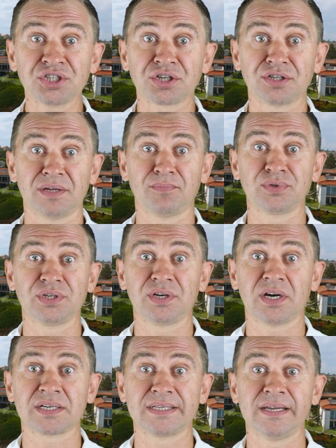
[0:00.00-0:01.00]
крышек на
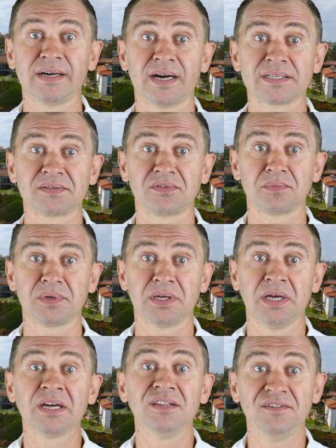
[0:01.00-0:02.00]
пузырьках с лекарствами.
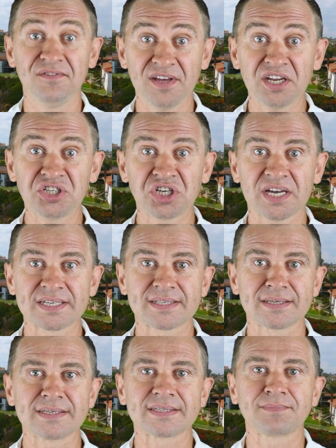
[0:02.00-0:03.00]
Двери
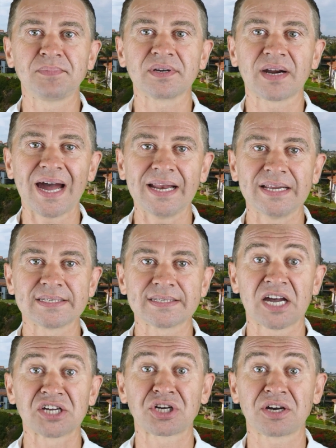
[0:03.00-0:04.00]
часто не
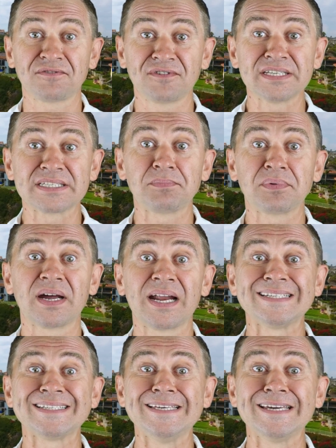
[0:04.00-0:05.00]
запирались, а шкафы не
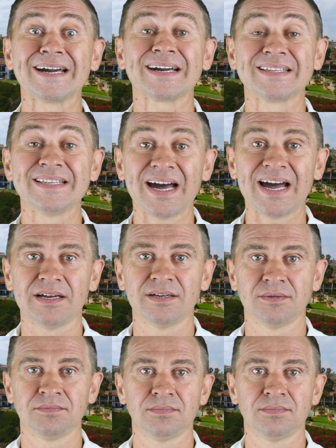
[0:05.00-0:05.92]
запирались никогда.